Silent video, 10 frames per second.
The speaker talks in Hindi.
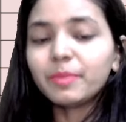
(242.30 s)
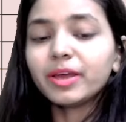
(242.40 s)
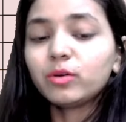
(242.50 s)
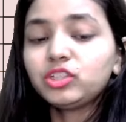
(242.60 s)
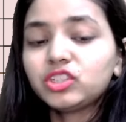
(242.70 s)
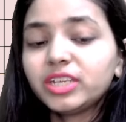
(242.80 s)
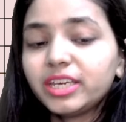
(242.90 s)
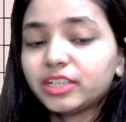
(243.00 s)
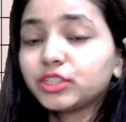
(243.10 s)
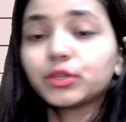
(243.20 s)
मैं कुछ नहीं
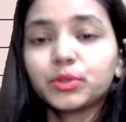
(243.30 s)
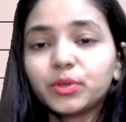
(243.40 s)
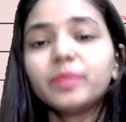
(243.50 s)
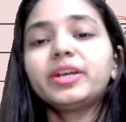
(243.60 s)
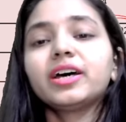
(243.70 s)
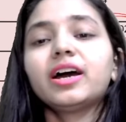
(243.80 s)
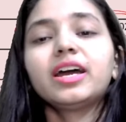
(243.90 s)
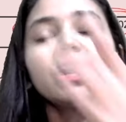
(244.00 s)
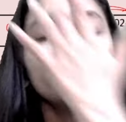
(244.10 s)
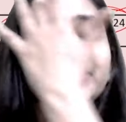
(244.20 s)
कर सकती हूँ ना बेटा
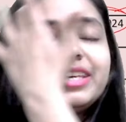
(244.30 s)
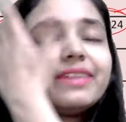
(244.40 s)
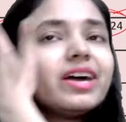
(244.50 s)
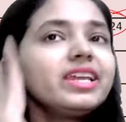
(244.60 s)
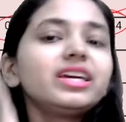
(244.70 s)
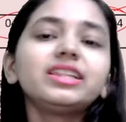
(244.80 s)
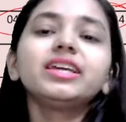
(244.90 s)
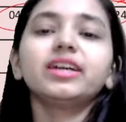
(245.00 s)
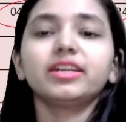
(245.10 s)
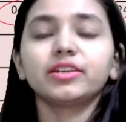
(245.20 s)
अगर आप ये वाली गलतियां
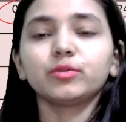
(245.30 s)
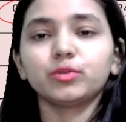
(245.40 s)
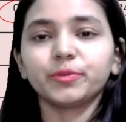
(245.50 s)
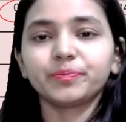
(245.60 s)
कर रहे हो तो